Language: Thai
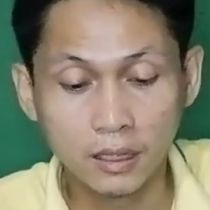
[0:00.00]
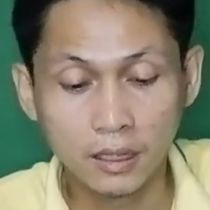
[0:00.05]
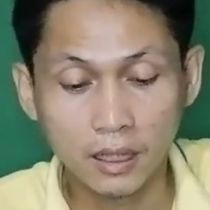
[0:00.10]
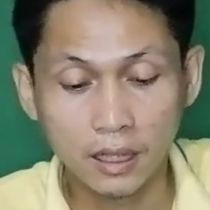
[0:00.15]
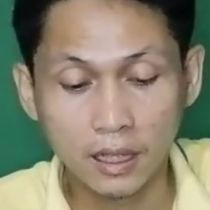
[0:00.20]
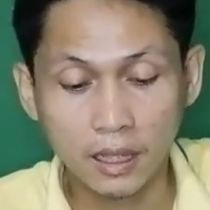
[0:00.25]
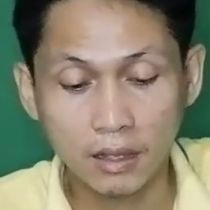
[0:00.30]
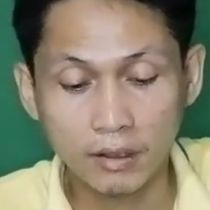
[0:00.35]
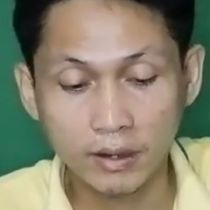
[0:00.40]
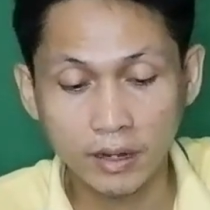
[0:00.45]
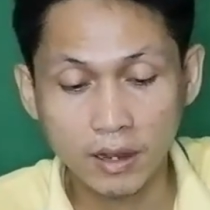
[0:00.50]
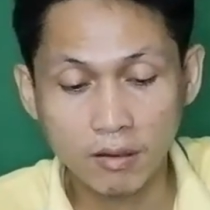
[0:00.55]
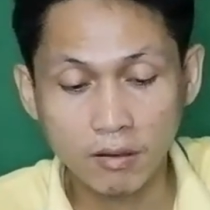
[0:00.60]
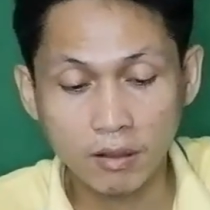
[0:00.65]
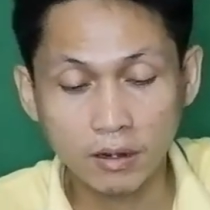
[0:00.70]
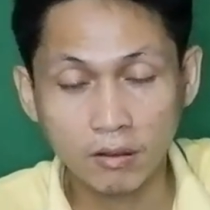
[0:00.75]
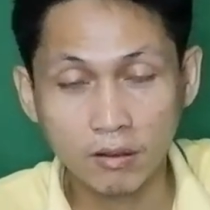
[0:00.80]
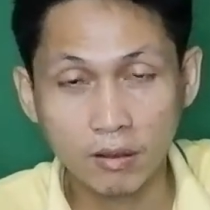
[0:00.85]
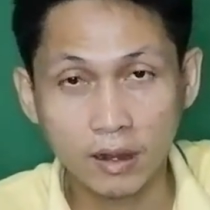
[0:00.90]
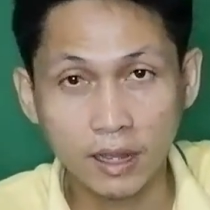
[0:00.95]
เอาให้เท่ากัน
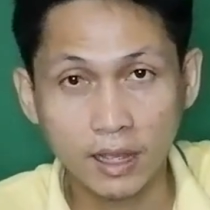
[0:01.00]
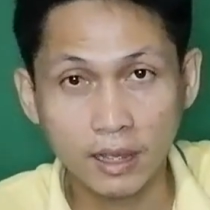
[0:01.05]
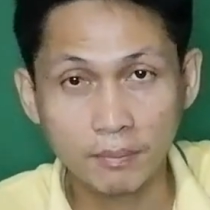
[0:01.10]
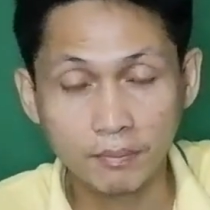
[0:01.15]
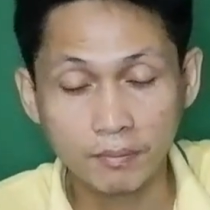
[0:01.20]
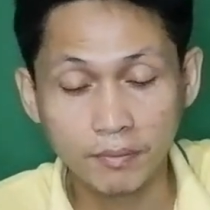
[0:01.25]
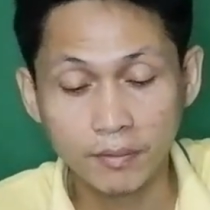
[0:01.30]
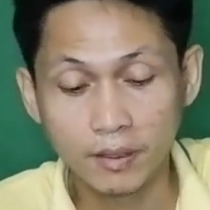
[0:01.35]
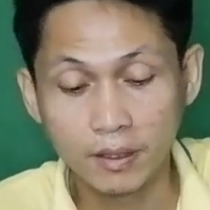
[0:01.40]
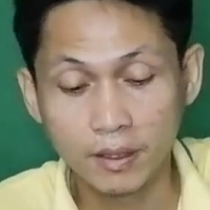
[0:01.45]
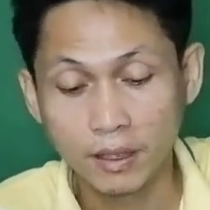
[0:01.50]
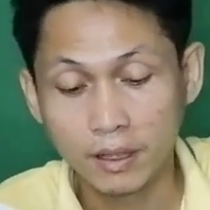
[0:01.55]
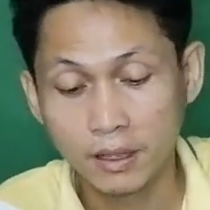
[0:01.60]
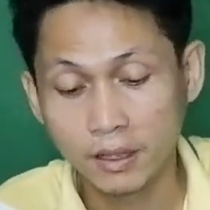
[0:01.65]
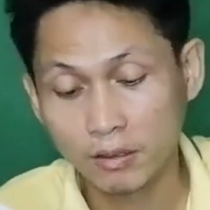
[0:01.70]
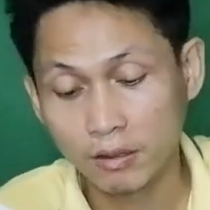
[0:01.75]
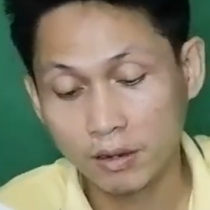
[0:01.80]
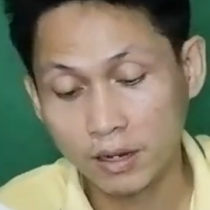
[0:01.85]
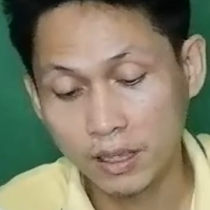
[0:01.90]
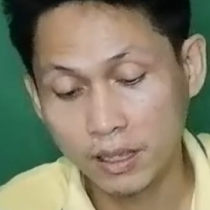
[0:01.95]
ก่อนนะครับ ต
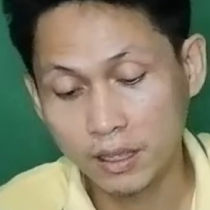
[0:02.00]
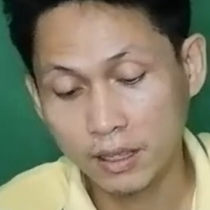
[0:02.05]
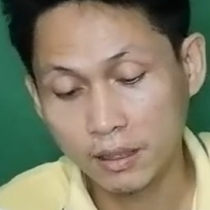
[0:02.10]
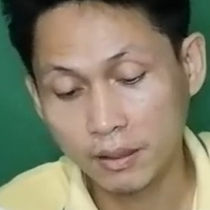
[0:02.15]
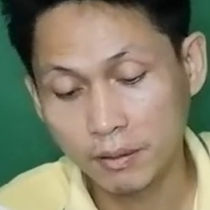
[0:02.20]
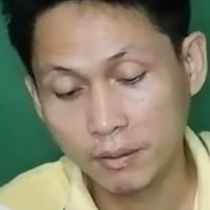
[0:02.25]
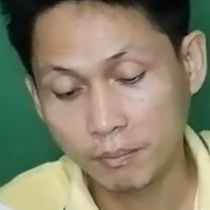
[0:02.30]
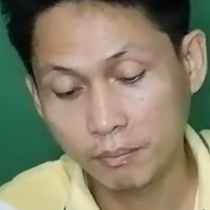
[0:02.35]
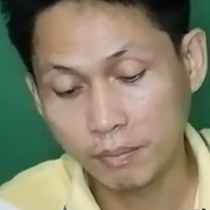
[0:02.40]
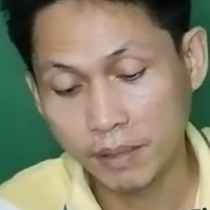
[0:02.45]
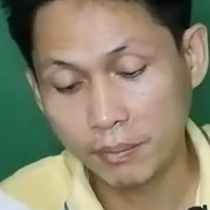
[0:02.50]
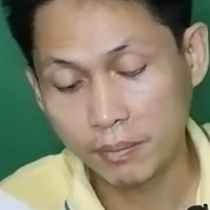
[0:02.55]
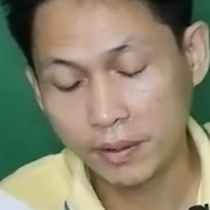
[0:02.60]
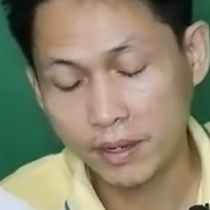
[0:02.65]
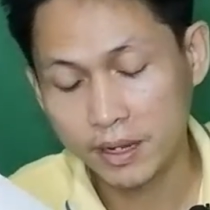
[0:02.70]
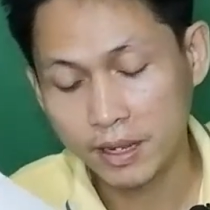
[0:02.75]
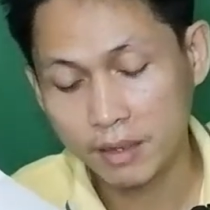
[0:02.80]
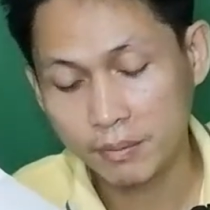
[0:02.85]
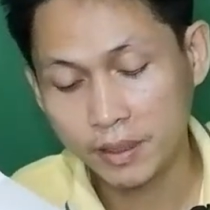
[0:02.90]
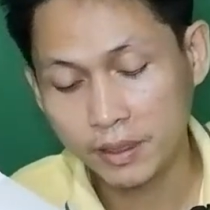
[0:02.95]
อนนี้ปีกมันจะ
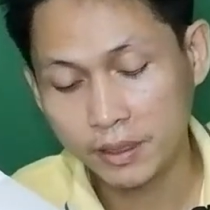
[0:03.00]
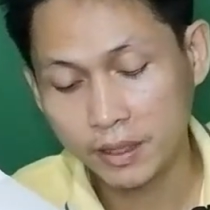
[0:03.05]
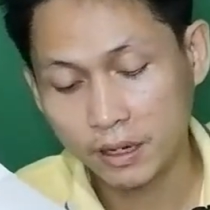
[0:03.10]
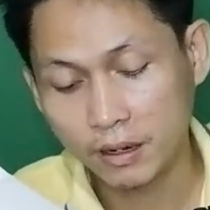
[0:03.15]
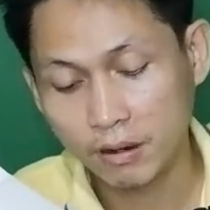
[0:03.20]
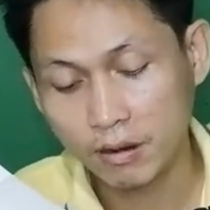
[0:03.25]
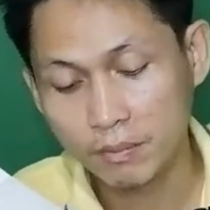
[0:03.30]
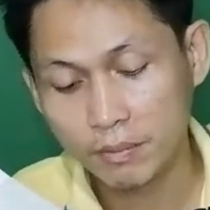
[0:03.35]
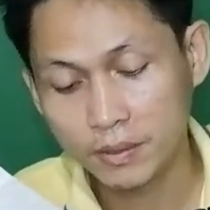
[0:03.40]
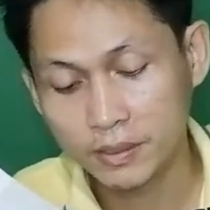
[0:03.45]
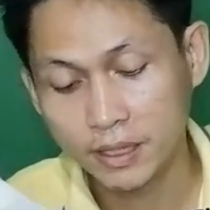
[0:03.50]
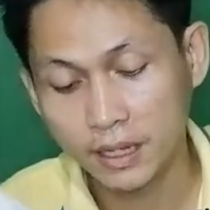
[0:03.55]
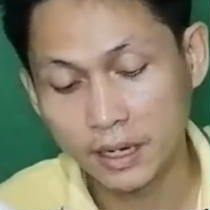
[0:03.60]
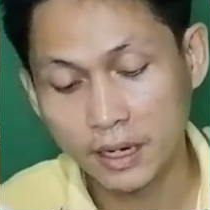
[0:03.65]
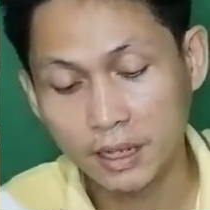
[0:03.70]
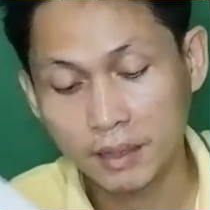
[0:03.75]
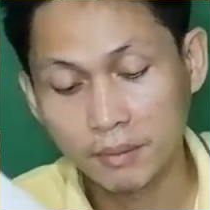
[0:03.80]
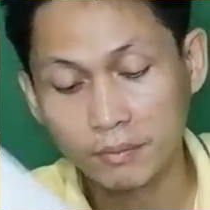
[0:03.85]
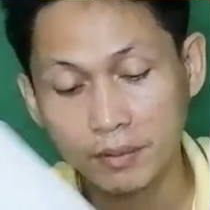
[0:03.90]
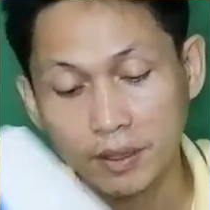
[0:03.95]
ยังไม่ติดร้อยเปอร์เซ็นต์นะ
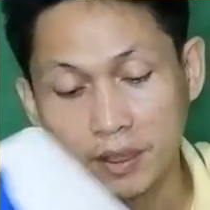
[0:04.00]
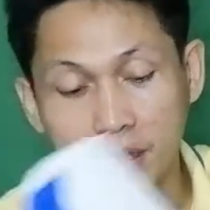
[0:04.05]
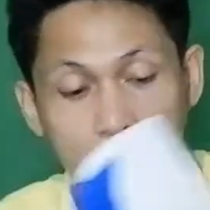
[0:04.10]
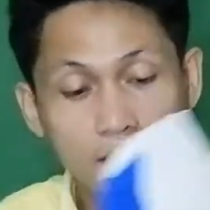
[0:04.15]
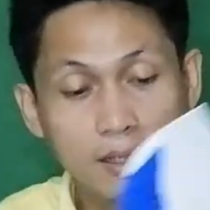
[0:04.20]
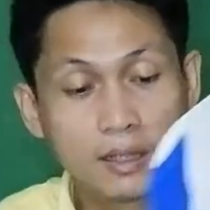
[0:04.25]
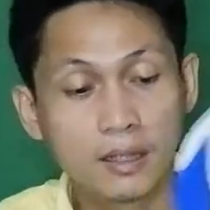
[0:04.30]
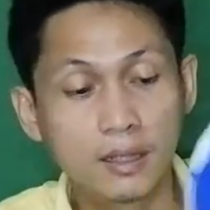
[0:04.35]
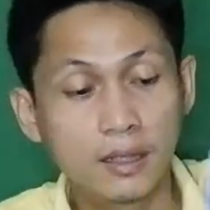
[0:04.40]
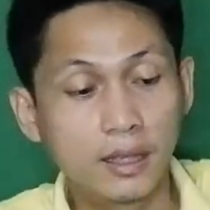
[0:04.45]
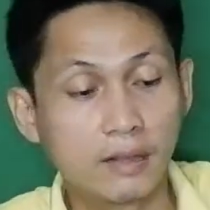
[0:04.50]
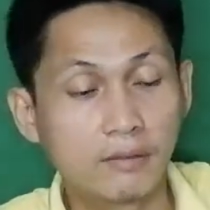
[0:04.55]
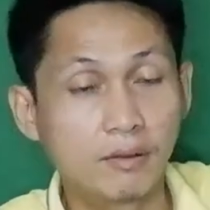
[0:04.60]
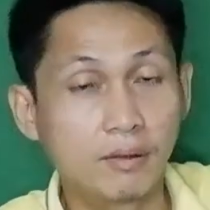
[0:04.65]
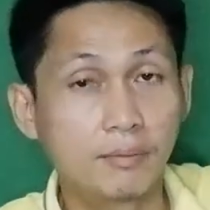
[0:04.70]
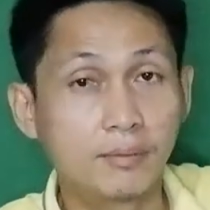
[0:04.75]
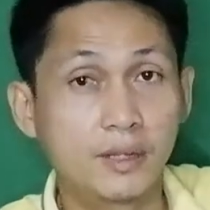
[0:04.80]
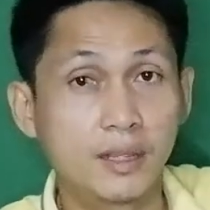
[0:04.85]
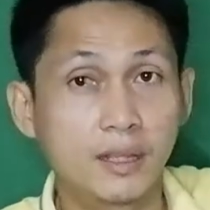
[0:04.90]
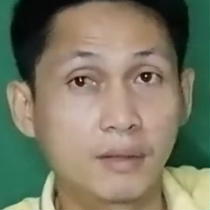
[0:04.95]
ครับเนี่ยเห็นไหมมั
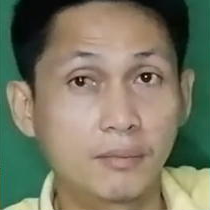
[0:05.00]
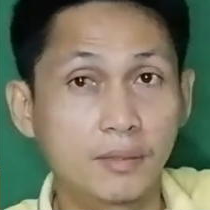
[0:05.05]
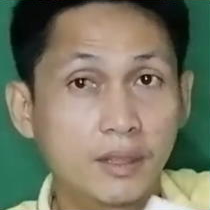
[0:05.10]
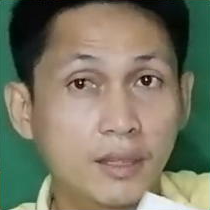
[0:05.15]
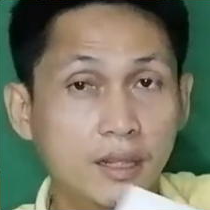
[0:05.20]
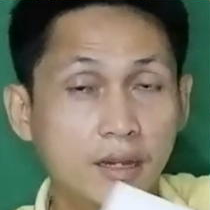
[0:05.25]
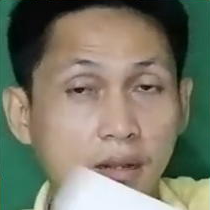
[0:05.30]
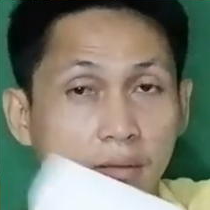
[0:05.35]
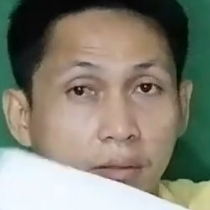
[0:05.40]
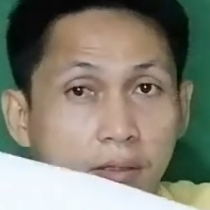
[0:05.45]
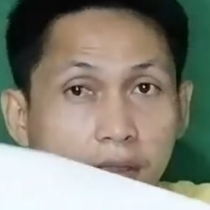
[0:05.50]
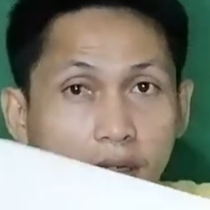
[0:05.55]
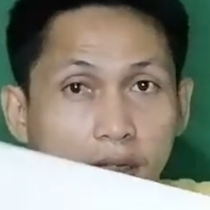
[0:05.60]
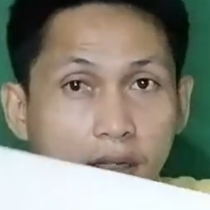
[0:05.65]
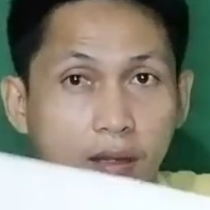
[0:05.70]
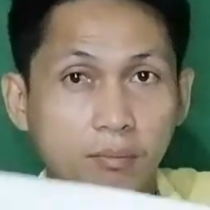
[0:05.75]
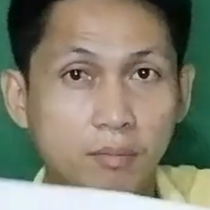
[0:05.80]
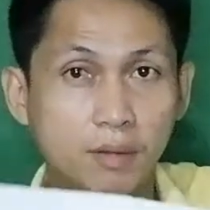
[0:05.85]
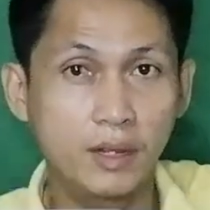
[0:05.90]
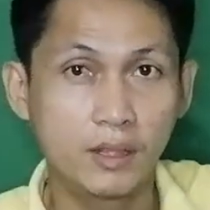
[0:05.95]
นจะยังไม่ติดร้อยเปอร์เซ็นต์ยั
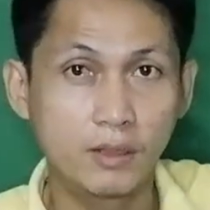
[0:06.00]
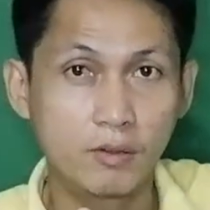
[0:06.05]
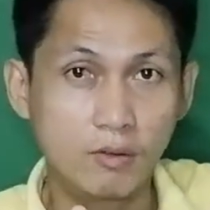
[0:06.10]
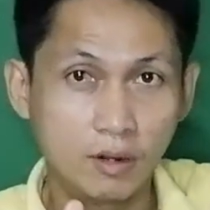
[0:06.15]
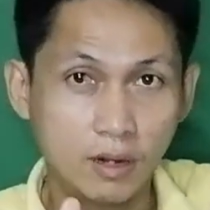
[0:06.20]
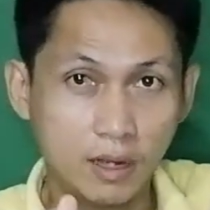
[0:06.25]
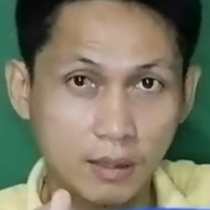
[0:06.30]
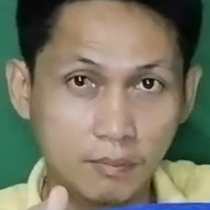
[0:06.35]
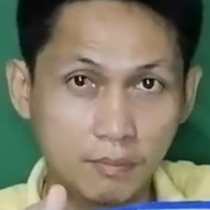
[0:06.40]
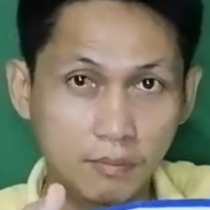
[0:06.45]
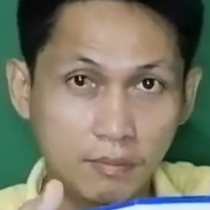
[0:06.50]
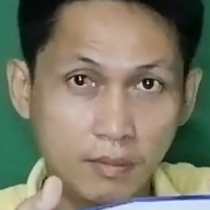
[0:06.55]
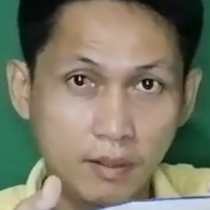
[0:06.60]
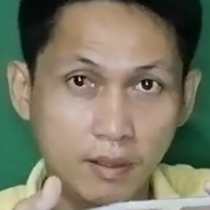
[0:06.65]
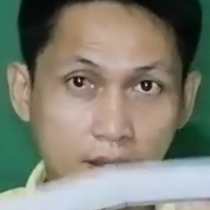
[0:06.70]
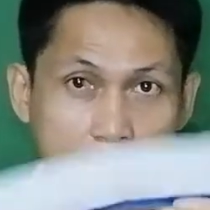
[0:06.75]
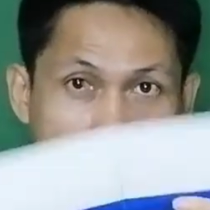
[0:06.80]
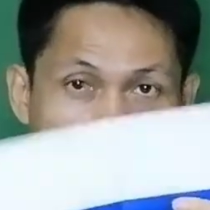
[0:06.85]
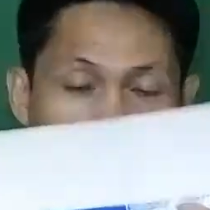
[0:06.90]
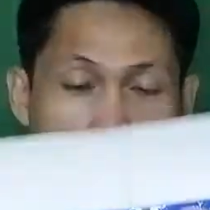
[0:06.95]
งไม่ได้ยกนะครับ
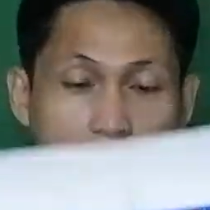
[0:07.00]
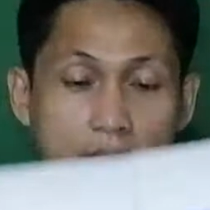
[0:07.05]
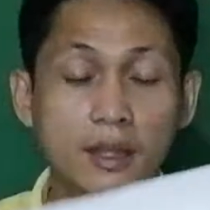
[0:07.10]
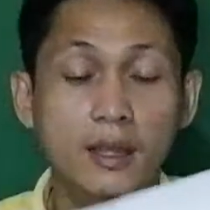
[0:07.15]
เนี่ย